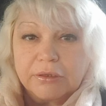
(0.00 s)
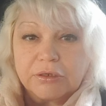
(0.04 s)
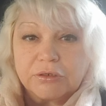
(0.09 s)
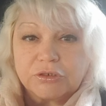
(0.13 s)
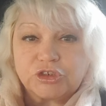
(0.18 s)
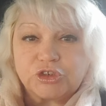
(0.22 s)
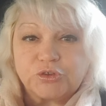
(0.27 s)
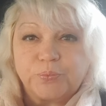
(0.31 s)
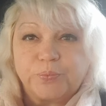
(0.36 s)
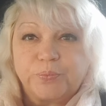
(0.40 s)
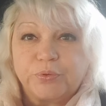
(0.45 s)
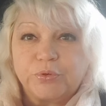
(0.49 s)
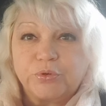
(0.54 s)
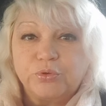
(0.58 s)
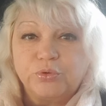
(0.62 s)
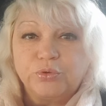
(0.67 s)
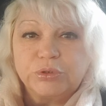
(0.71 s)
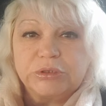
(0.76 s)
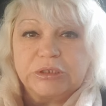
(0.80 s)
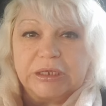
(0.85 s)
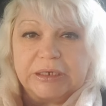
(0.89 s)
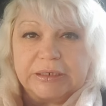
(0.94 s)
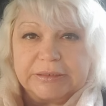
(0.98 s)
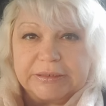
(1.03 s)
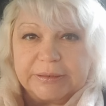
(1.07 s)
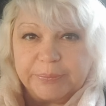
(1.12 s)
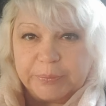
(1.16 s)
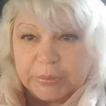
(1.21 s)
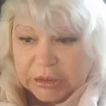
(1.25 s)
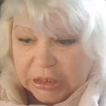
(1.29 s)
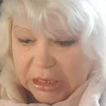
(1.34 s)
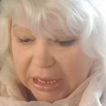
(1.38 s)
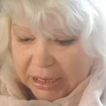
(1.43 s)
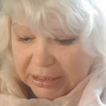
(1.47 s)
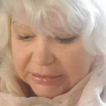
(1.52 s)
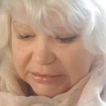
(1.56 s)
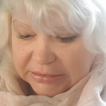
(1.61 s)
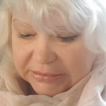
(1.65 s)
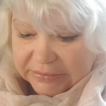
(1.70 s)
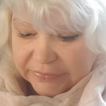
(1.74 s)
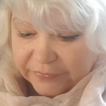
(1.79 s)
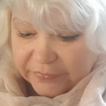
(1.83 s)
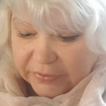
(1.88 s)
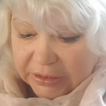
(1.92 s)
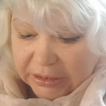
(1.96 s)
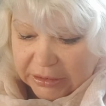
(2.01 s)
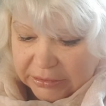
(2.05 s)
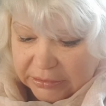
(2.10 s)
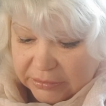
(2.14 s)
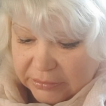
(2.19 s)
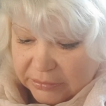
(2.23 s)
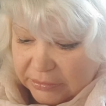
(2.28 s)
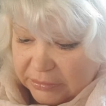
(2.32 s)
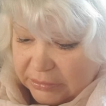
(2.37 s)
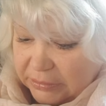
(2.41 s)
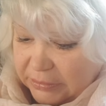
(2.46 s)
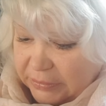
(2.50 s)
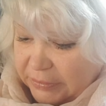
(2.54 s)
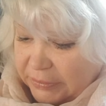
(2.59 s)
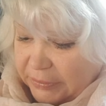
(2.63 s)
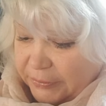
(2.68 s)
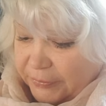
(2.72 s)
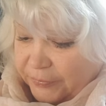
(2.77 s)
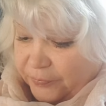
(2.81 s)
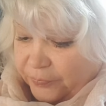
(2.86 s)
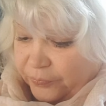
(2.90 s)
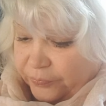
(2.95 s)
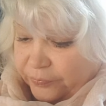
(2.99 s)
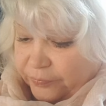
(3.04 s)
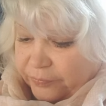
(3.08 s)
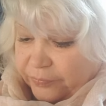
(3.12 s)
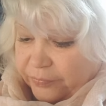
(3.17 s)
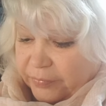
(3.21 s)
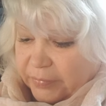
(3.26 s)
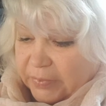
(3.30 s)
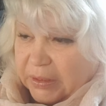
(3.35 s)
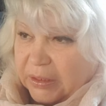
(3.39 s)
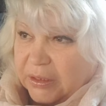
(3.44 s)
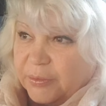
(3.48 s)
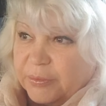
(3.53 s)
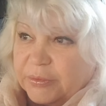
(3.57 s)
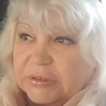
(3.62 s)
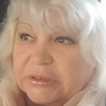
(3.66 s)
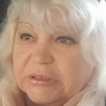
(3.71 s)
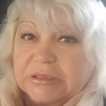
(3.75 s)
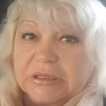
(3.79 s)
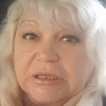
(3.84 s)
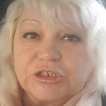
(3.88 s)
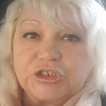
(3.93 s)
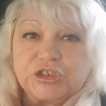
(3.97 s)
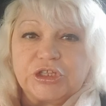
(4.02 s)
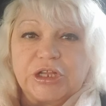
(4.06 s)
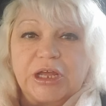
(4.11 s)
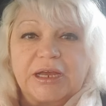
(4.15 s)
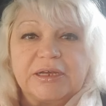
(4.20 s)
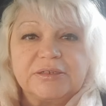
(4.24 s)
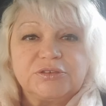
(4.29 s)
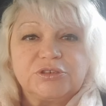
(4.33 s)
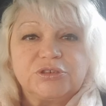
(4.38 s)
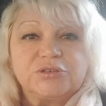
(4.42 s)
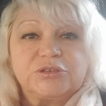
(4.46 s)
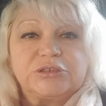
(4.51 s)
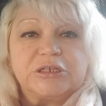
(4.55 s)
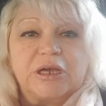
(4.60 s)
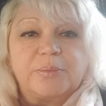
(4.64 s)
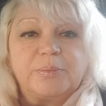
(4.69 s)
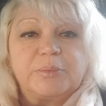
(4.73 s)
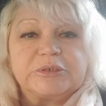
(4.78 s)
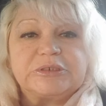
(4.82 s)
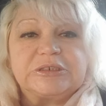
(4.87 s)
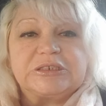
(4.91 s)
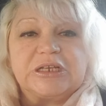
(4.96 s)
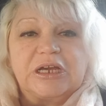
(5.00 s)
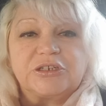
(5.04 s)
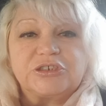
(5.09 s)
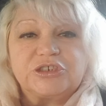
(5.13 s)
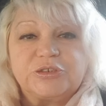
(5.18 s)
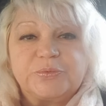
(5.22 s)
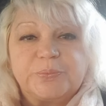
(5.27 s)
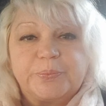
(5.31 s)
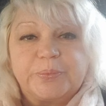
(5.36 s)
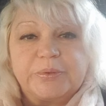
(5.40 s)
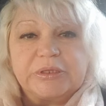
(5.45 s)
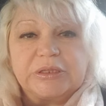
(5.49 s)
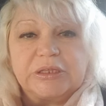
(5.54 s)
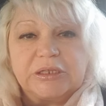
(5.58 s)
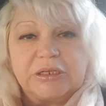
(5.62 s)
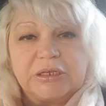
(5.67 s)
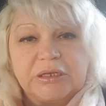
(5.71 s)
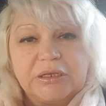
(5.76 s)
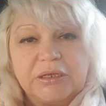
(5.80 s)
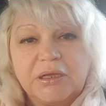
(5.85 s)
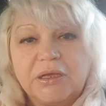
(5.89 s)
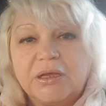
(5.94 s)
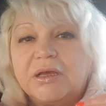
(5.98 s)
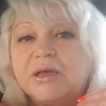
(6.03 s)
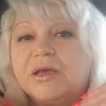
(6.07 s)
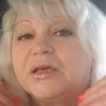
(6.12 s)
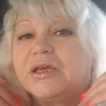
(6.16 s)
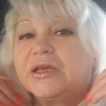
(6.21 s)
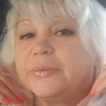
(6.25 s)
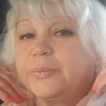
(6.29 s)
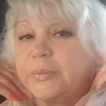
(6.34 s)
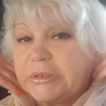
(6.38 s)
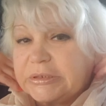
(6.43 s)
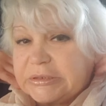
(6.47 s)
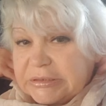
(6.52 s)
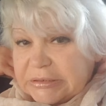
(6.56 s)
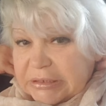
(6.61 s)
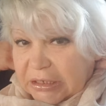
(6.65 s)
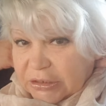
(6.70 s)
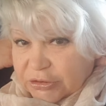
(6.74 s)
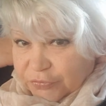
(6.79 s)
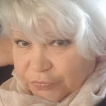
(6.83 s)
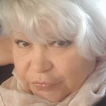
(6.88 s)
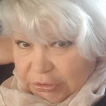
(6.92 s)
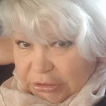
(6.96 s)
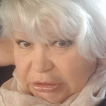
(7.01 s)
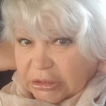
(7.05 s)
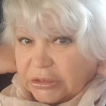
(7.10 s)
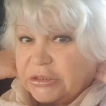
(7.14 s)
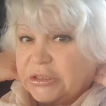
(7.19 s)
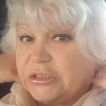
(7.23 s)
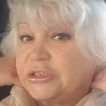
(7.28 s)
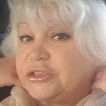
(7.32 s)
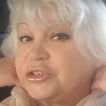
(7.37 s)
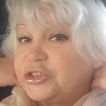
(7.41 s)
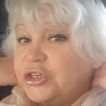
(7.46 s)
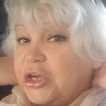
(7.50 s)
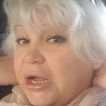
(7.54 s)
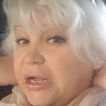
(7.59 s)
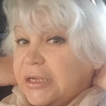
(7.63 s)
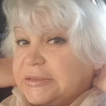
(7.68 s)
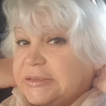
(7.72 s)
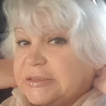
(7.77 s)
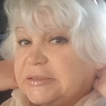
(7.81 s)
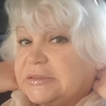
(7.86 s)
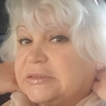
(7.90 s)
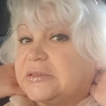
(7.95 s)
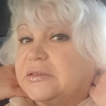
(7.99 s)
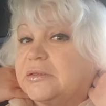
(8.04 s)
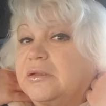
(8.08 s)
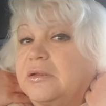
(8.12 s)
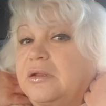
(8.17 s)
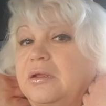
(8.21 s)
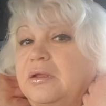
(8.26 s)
Шпрудель, ты меняет цвет. И, и начинается у тебя массаж спины и массаж вот этой части.